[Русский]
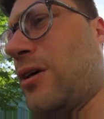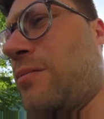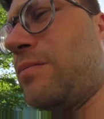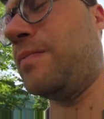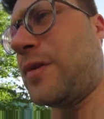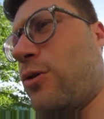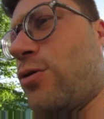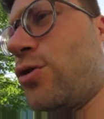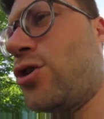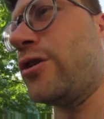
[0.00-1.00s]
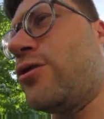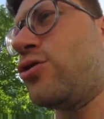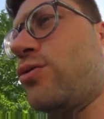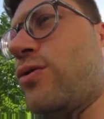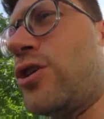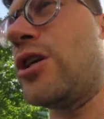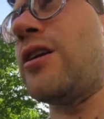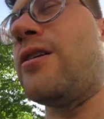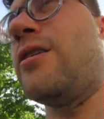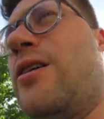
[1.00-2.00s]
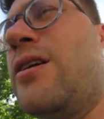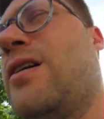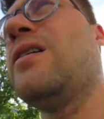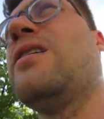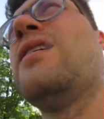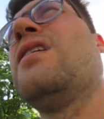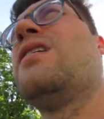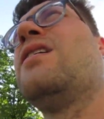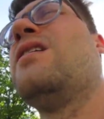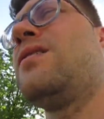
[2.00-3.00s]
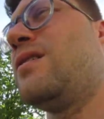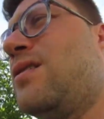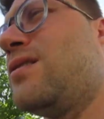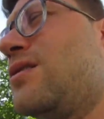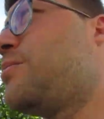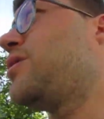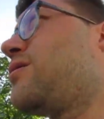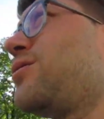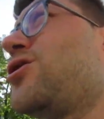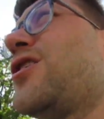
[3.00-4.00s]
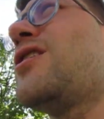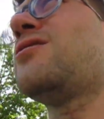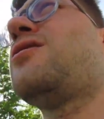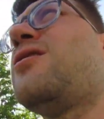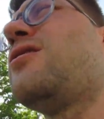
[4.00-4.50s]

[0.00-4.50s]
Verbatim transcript: там такое ощущение, что в начале за первый час